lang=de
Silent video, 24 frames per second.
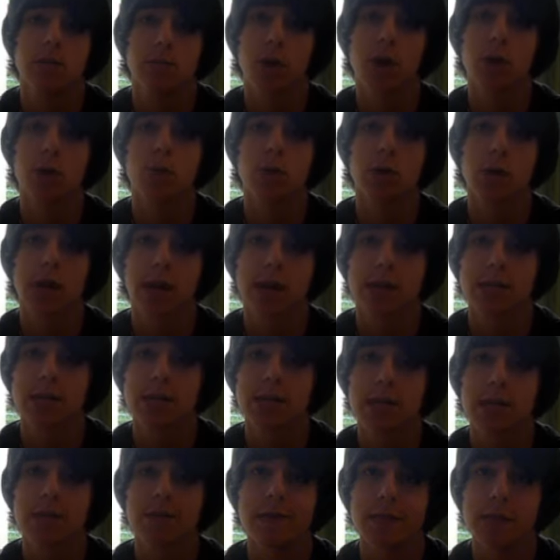ein paar gute
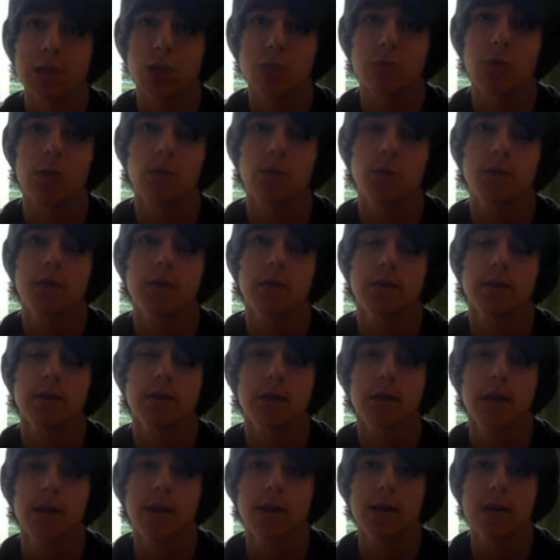Klassiker, was ich schon mal gut finde,
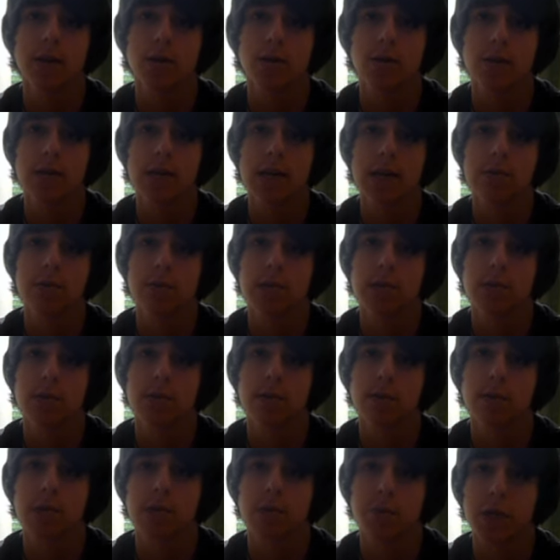und die haben
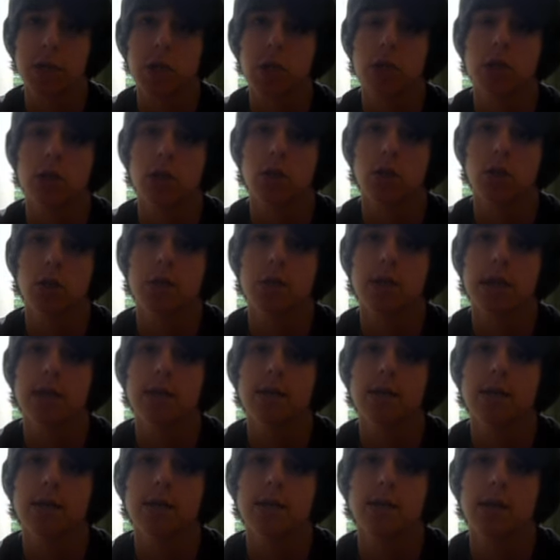ziemlich viele Special Editions,
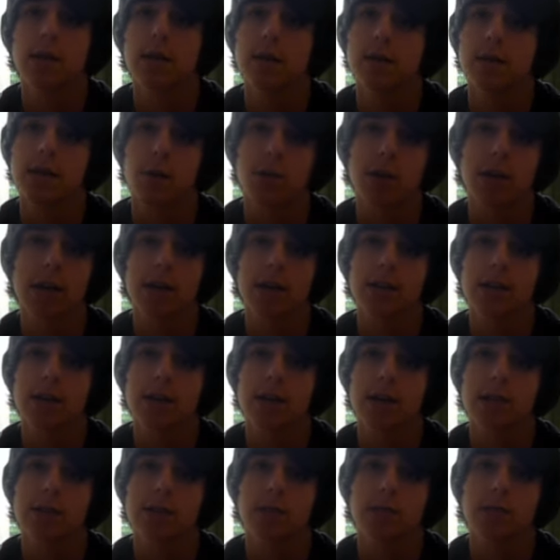heißt Director's
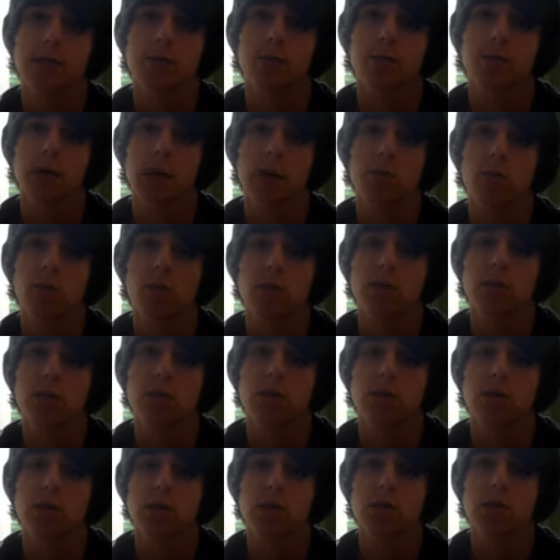Cuts, Premium
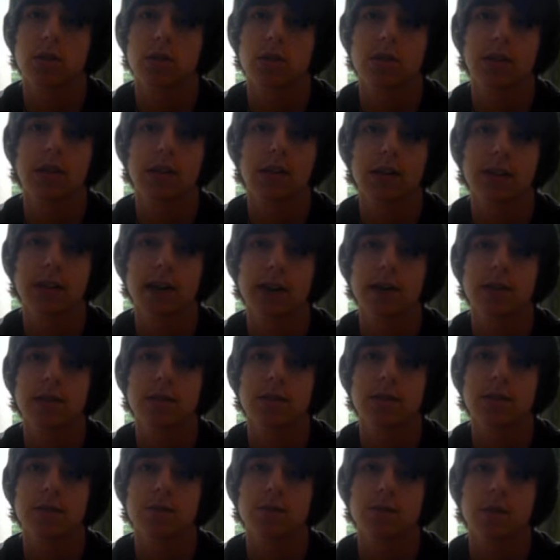Edition, Steel
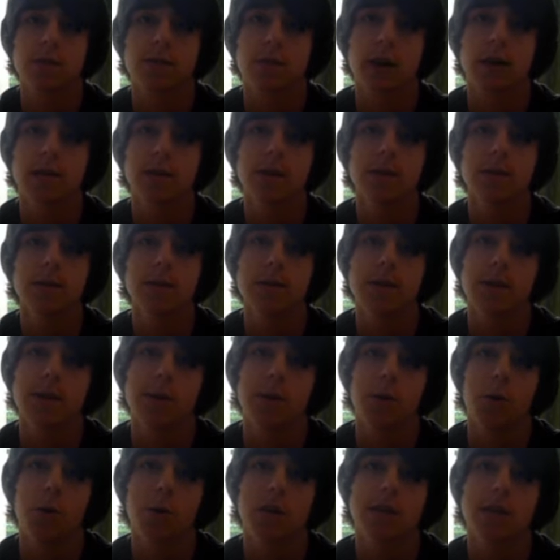Cases und so weiter
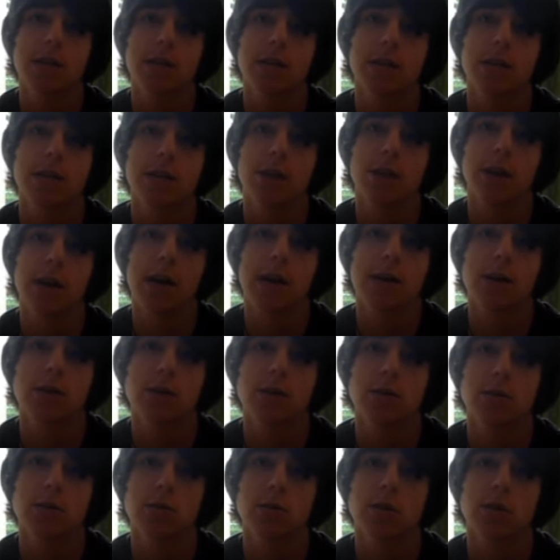und das
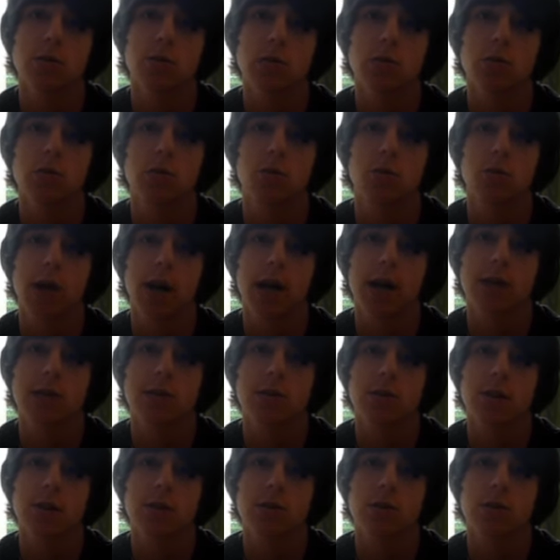alles auch zu ziemlich guten
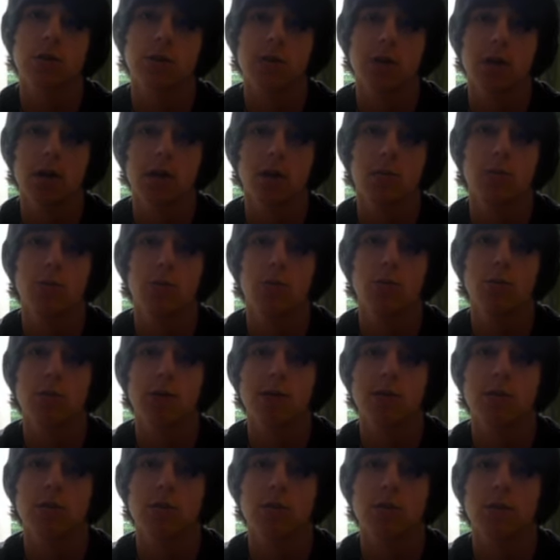Preisen. Also
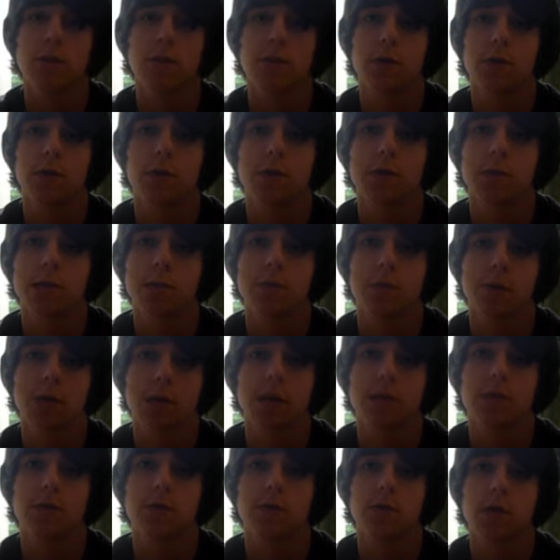Blu-rays und DVDs kriegt man
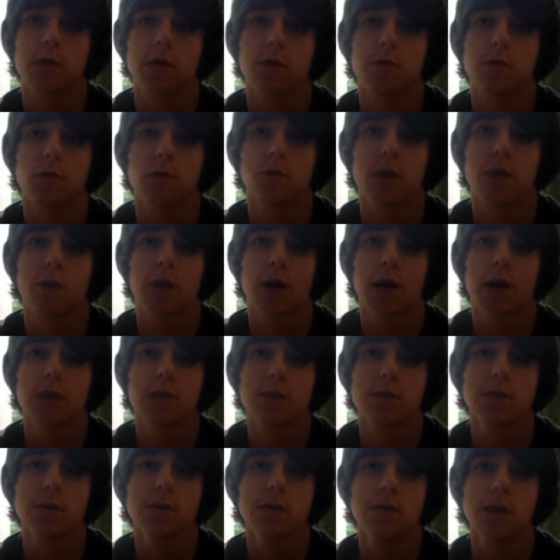da wirklich für super
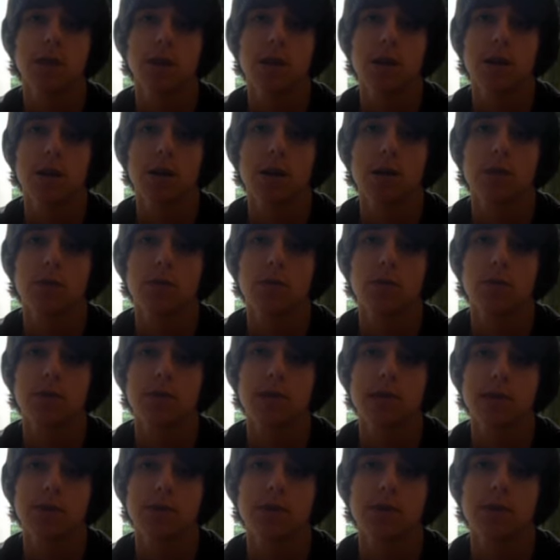Preise.
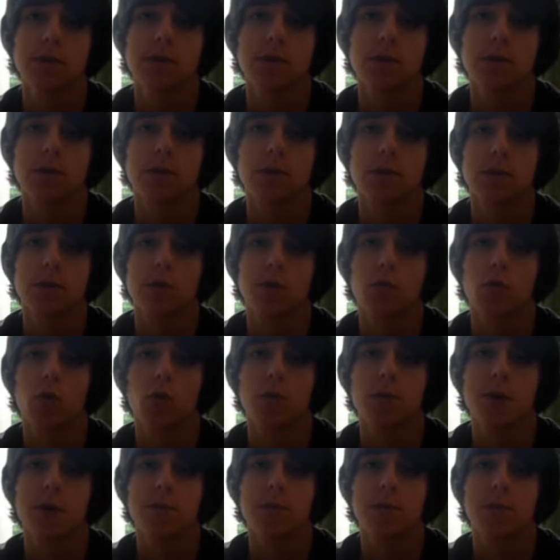Und deswegen ist
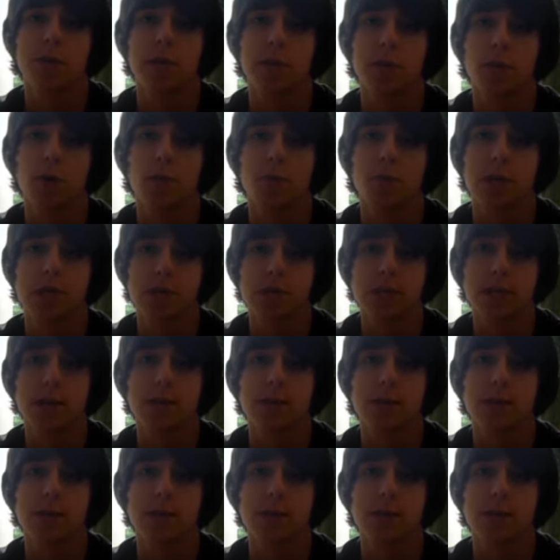Proma bei mir auf Platz